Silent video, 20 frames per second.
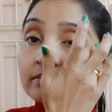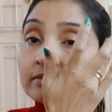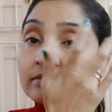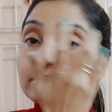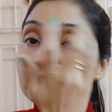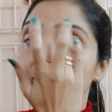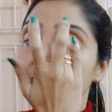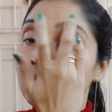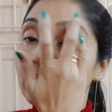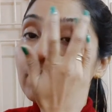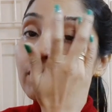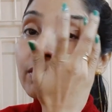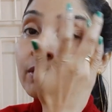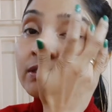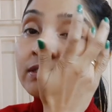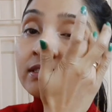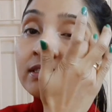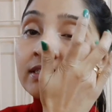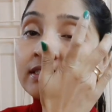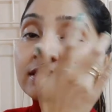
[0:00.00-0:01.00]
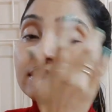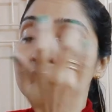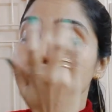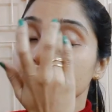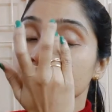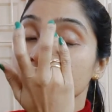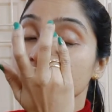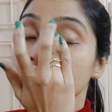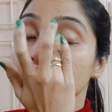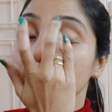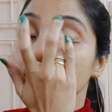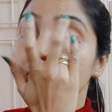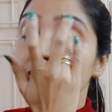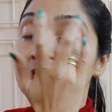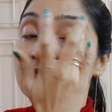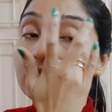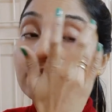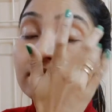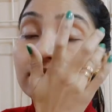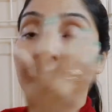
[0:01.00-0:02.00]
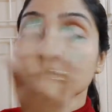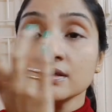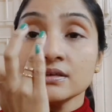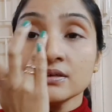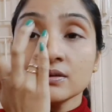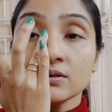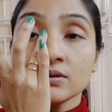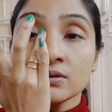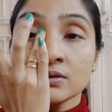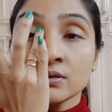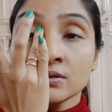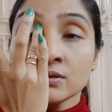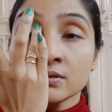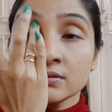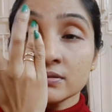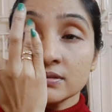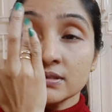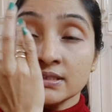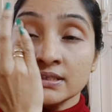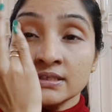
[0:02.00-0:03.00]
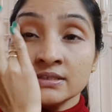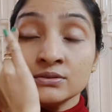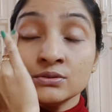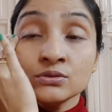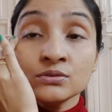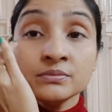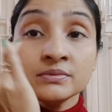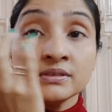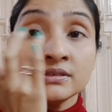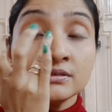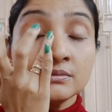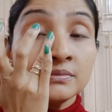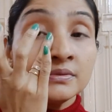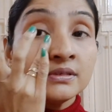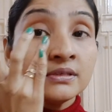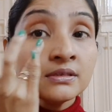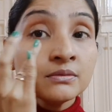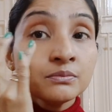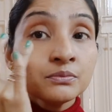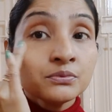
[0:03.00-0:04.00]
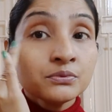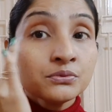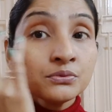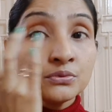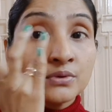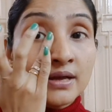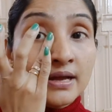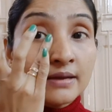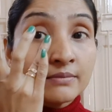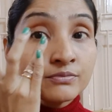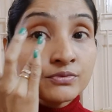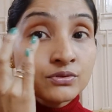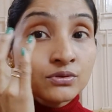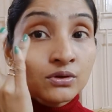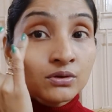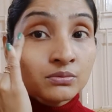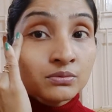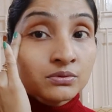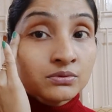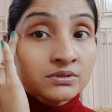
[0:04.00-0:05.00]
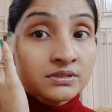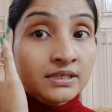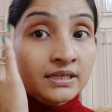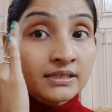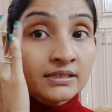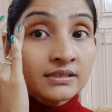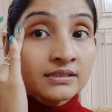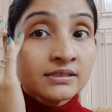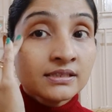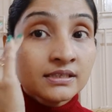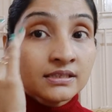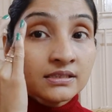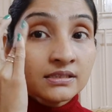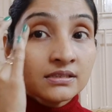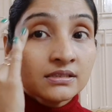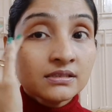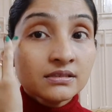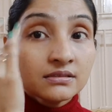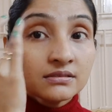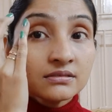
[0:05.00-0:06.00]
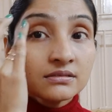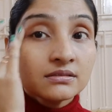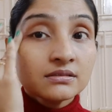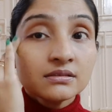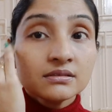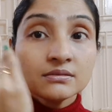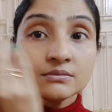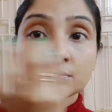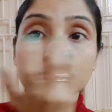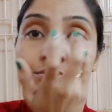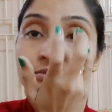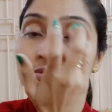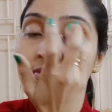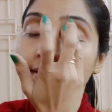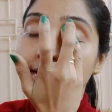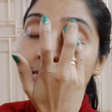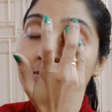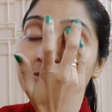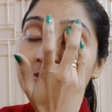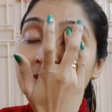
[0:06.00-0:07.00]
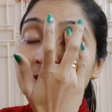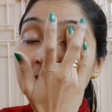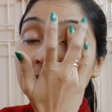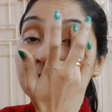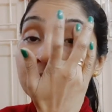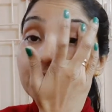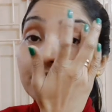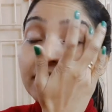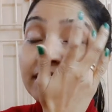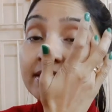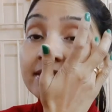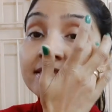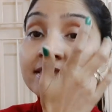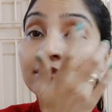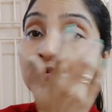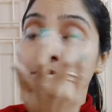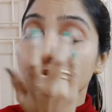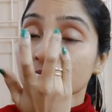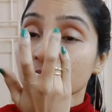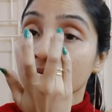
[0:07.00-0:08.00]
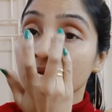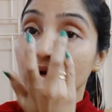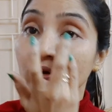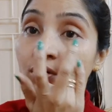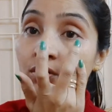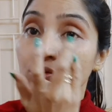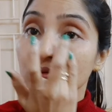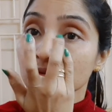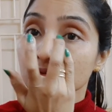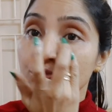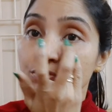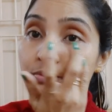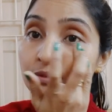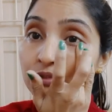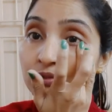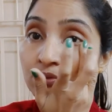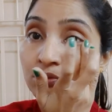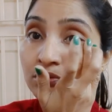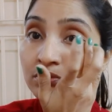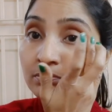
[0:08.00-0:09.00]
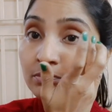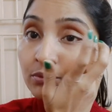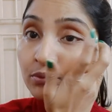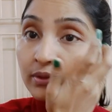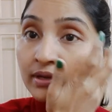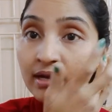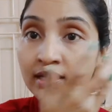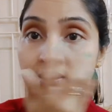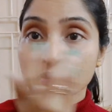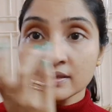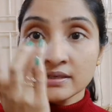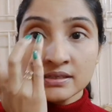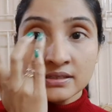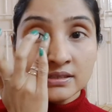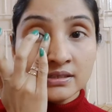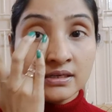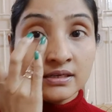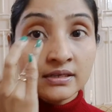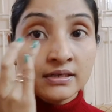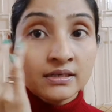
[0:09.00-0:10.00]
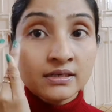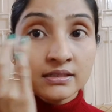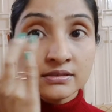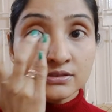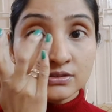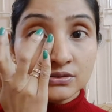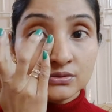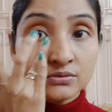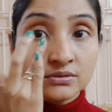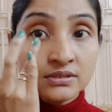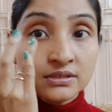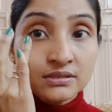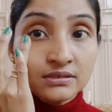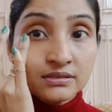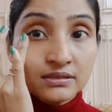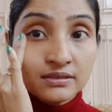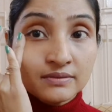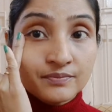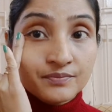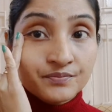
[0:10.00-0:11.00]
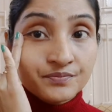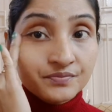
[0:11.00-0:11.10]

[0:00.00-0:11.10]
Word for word: बहुत ही अच्छा फील होगा और एक दो मिनट में ये पूरा एब्जॉर्ब हो जाएगी देखिए पूरा एब्जॉर्ब हो गया इसके ऊपर मैं और कुछ भी कोई प्रोडक्ट नहीं लगाती हूँ ठीक है